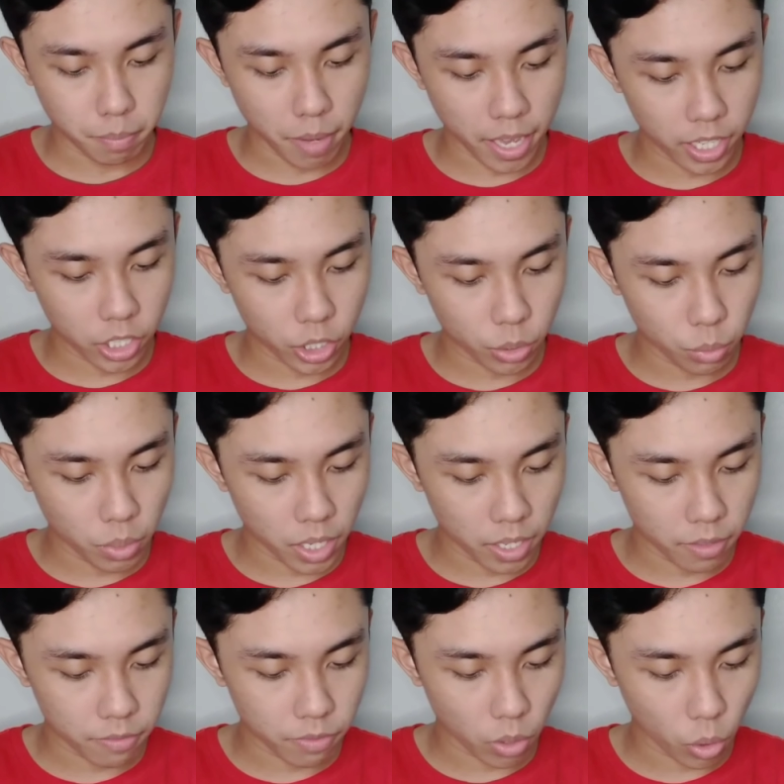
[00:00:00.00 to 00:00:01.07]

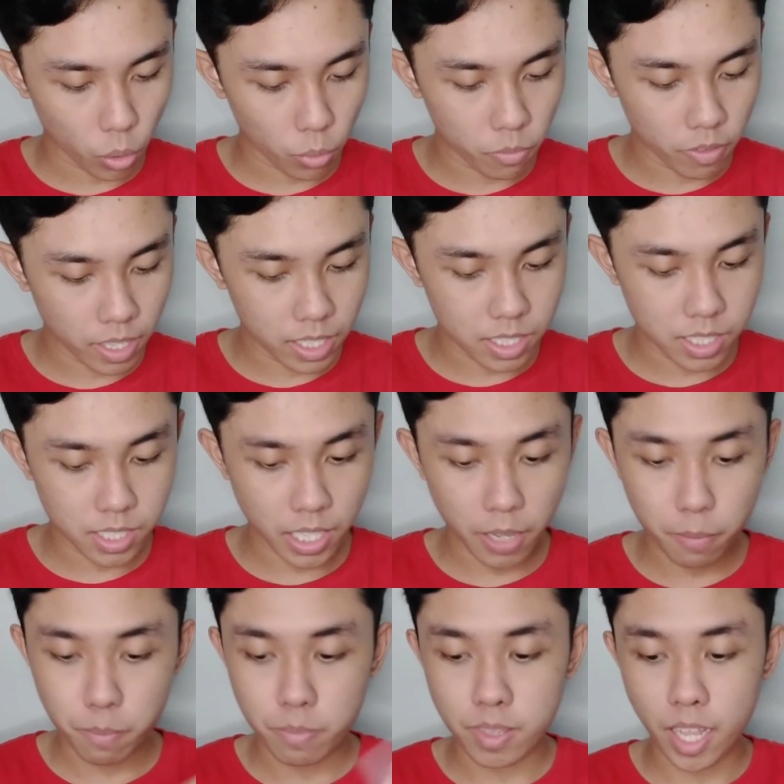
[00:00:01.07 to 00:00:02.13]
microwave oven
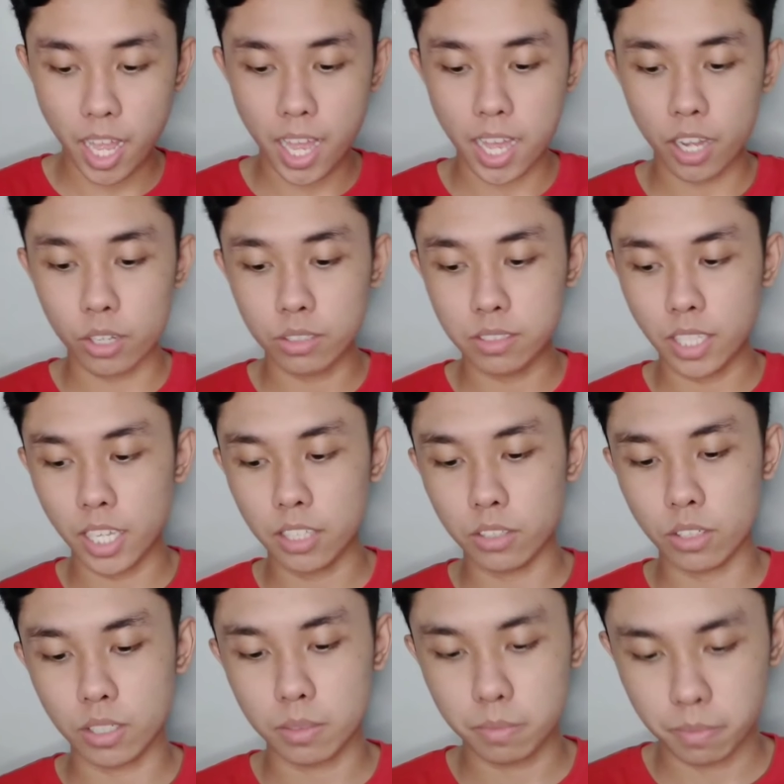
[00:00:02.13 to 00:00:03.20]
safe na
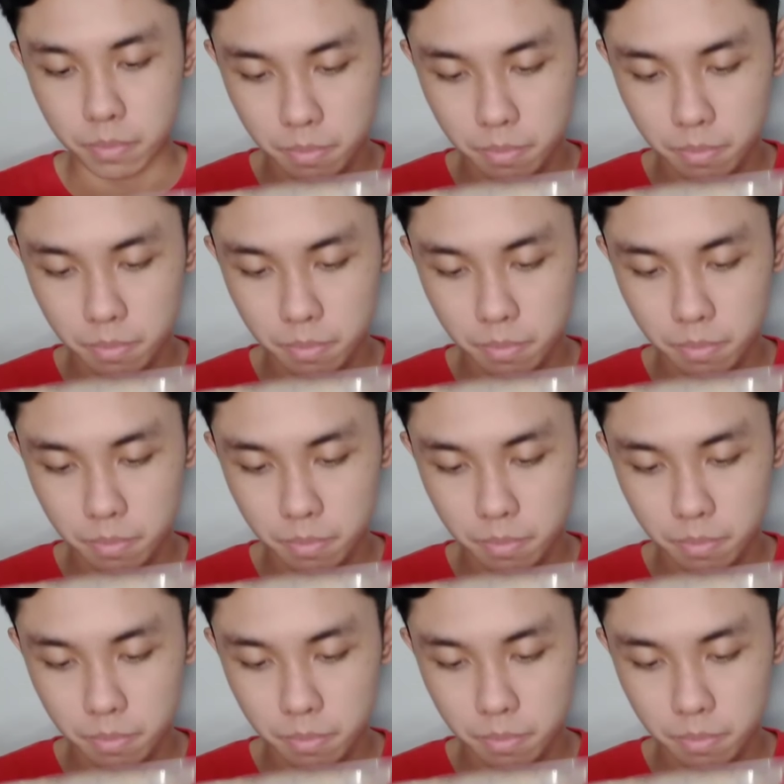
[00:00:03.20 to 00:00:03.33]
container.